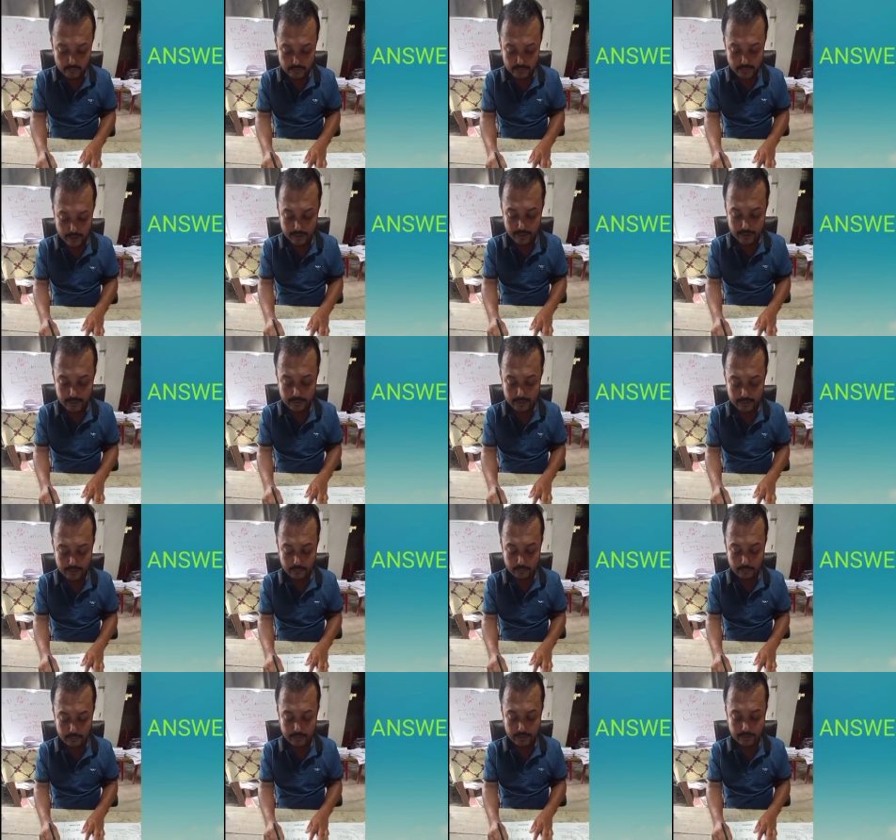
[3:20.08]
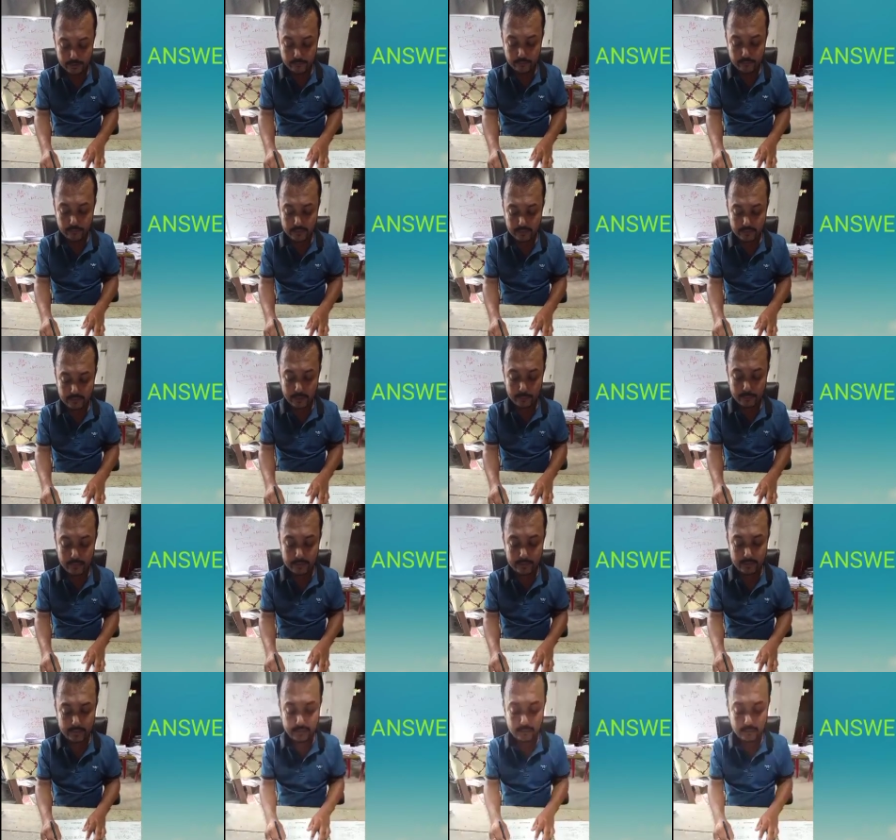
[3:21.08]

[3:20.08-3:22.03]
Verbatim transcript: সেভেন্টিন নাম্বারে সেভেন্টিন